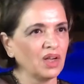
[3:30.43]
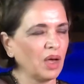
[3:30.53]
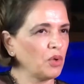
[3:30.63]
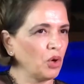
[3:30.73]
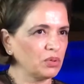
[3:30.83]

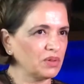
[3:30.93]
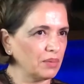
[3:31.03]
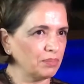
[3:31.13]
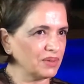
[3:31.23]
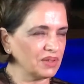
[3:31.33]
abbiamo
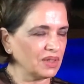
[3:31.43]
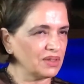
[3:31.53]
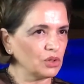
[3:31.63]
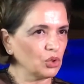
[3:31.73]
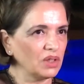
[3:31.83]

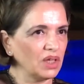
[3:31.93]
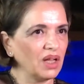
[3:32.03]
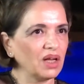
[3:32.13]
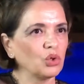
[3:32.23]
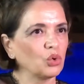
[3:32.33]
trattato della